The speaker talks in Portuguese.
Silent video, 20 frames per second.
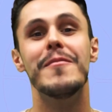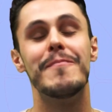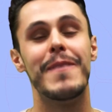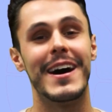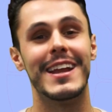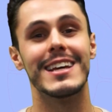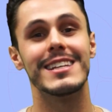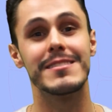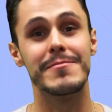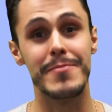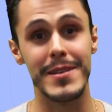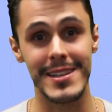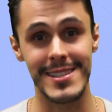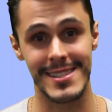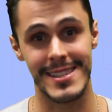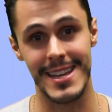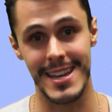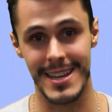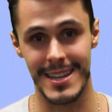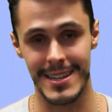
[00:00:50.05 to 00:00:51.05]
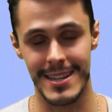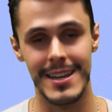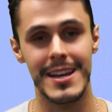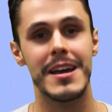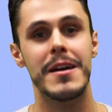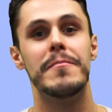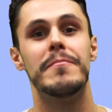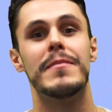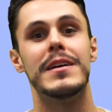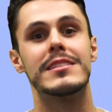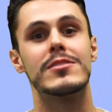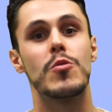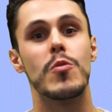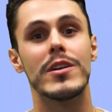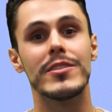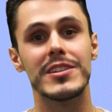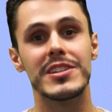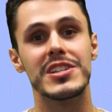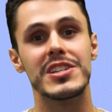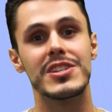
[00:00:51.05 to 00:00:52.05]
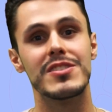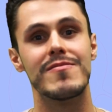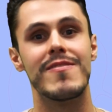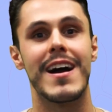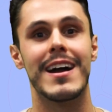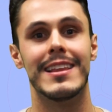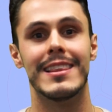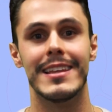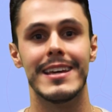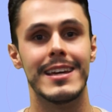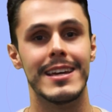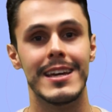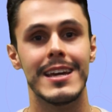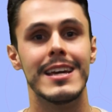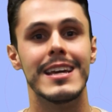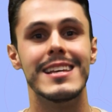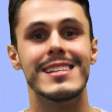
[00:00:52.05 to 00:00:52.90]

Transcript: Parece besteira, mas quando a gente vai ler,